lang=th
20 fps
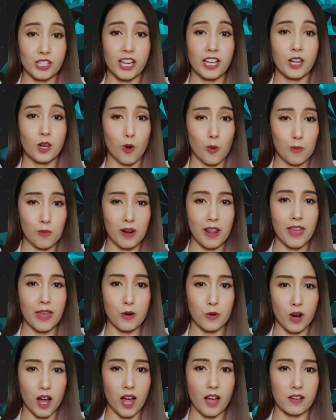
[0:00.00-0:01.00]
ใจล้มเหล
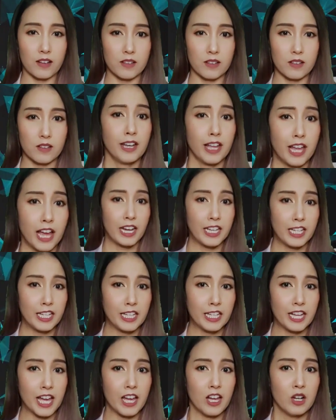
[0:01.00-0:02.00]
วค่ะ ในอดี
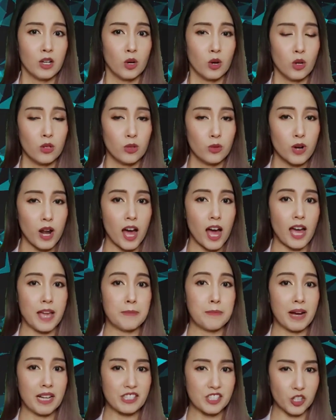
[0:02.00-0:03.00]
ตเนี่ยคนร้าย
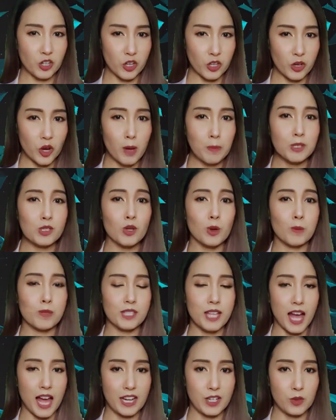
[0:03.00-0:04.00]
มักจะค่อยๆ ผสม
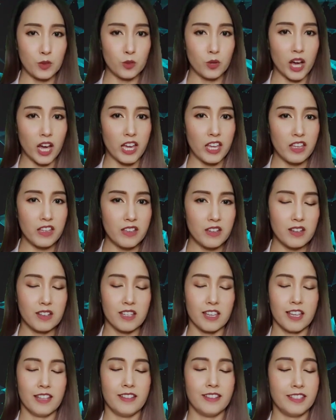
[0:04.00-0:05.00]
สารหนู ให้เหยื่อ
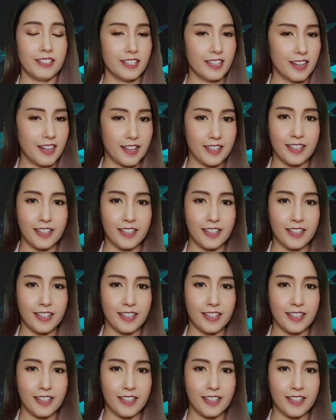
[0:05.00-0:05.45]
กินทีละ